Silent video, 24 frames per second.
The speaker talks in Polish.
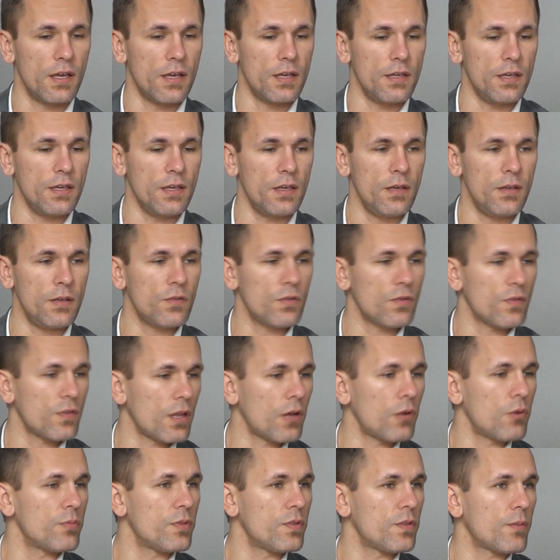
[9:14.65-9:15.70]
I
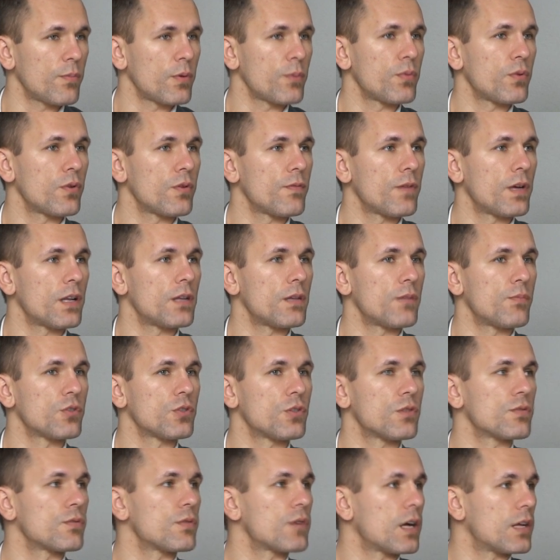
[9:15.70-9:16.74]
zostało mi zaproponowane na
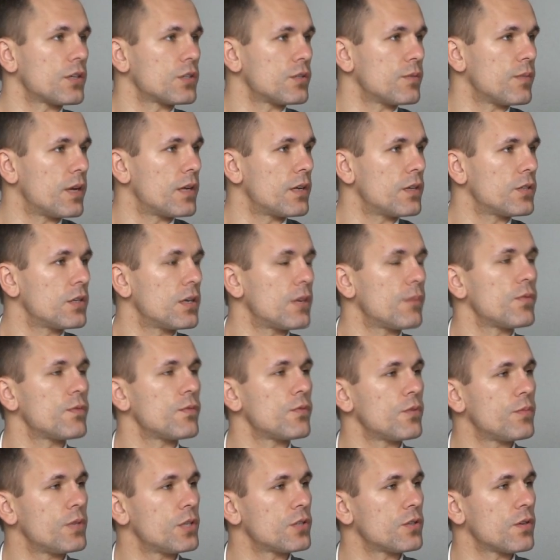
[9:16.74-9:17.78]
początku Country Manager, a po
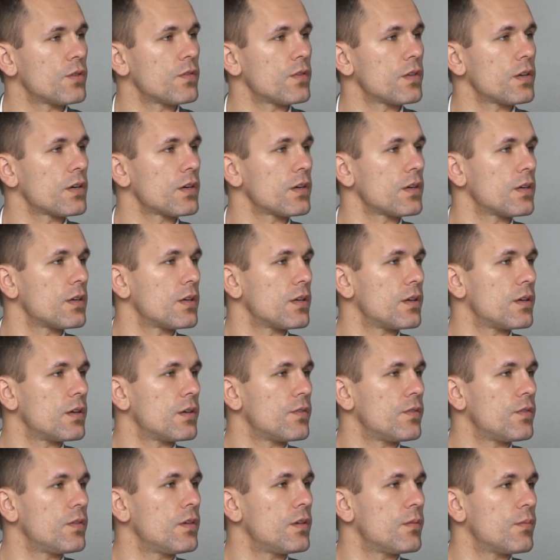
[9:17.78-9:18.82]
dwóch miesiącach e,
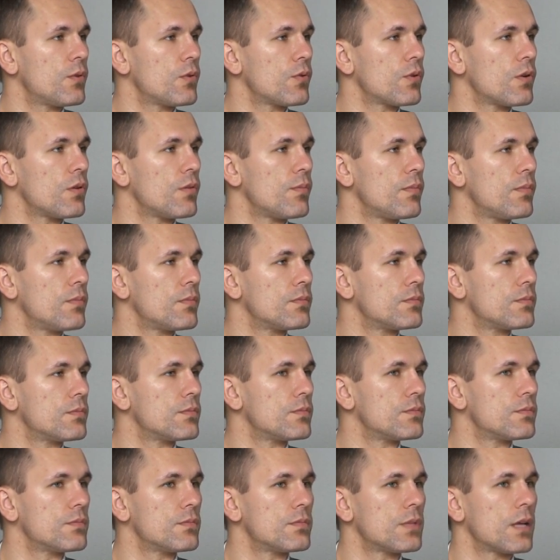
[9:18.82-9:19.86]
CMO Glo
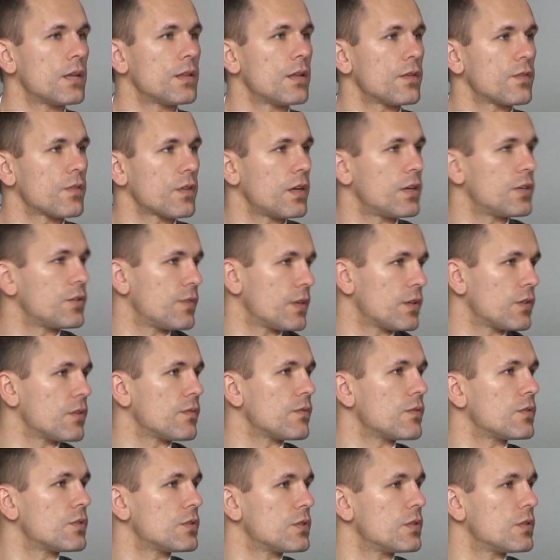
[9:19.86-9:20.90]
na, na skalę światową. Słyszałem,